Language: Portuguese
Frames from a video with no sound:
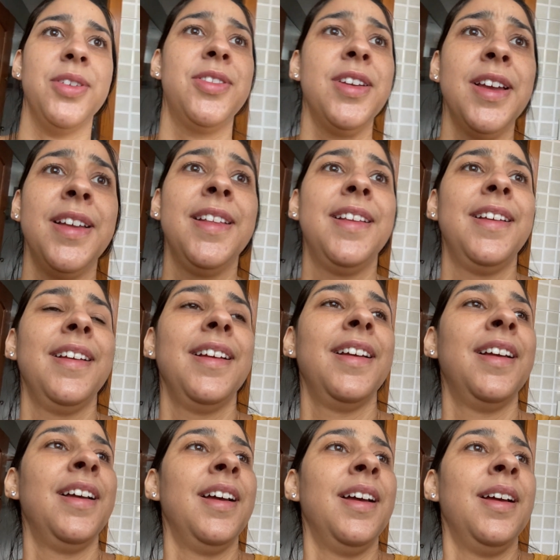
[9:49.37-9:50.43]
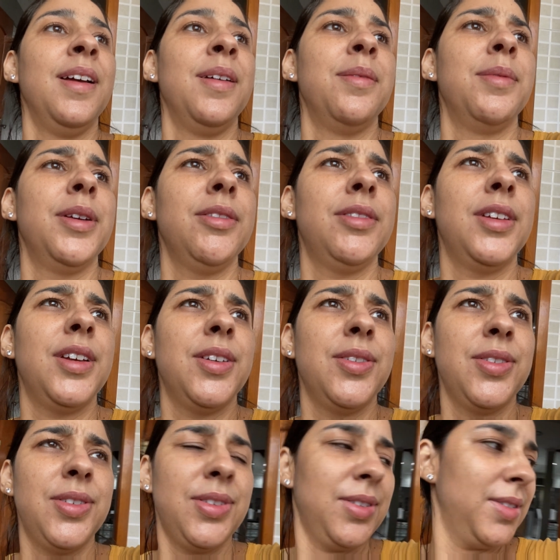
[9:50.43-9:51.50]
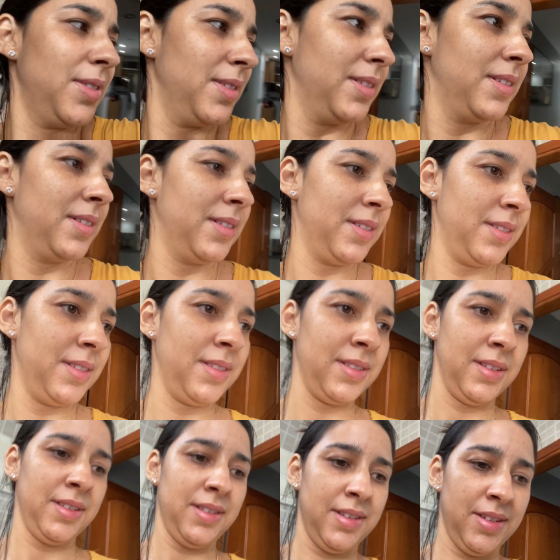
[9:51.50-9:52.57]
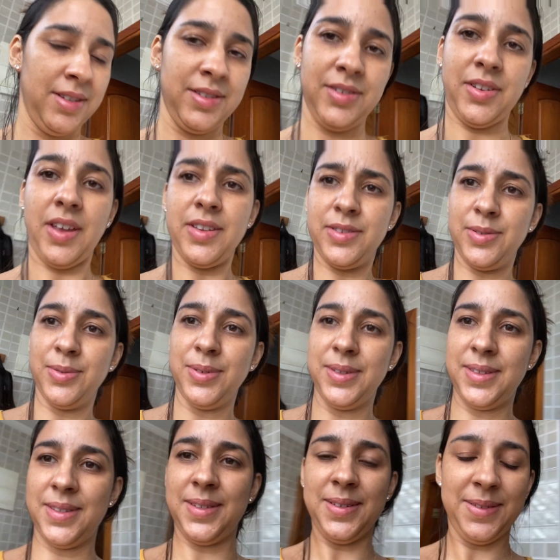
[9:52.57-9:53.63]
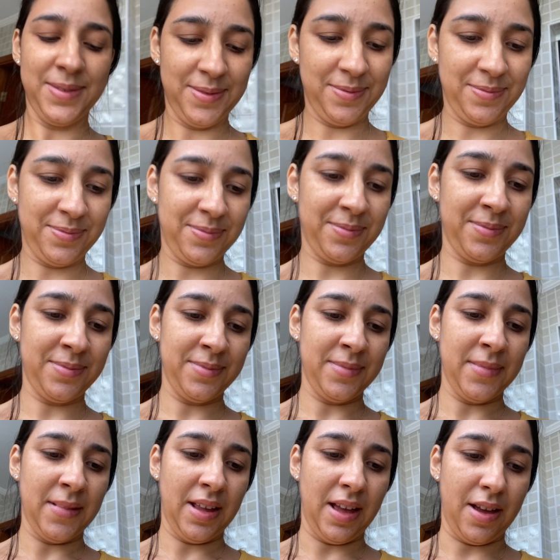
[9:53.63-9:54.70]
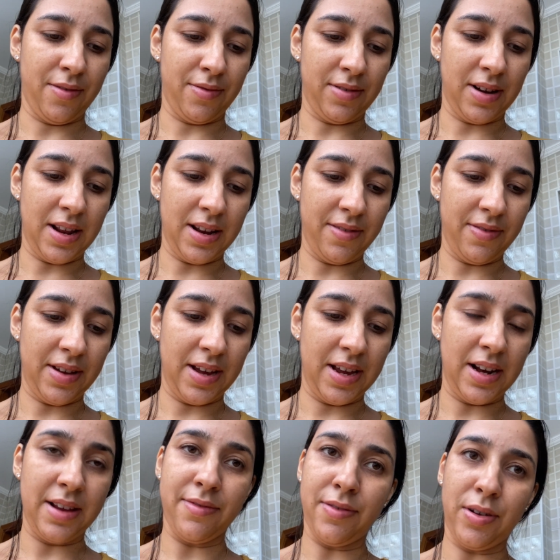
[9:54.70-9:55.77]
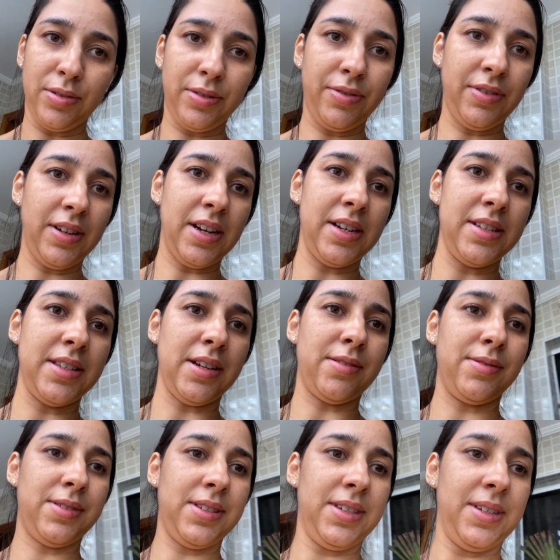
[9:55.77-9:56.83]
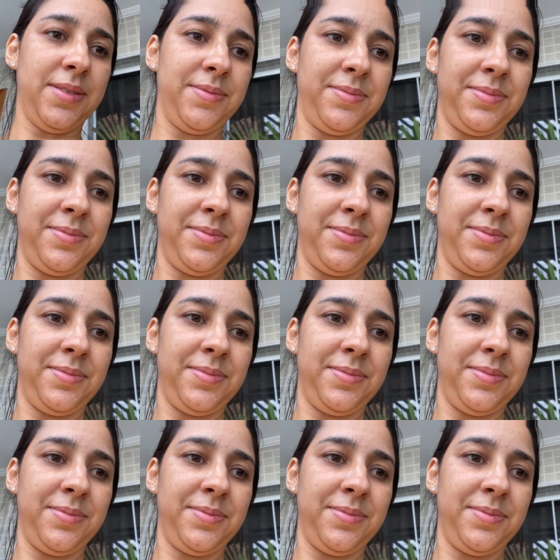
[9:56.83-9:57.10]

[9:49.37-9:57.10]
gente. Meu Deus. Jesus. Eu vou lá levar ela e volto e finalizo a cozinha.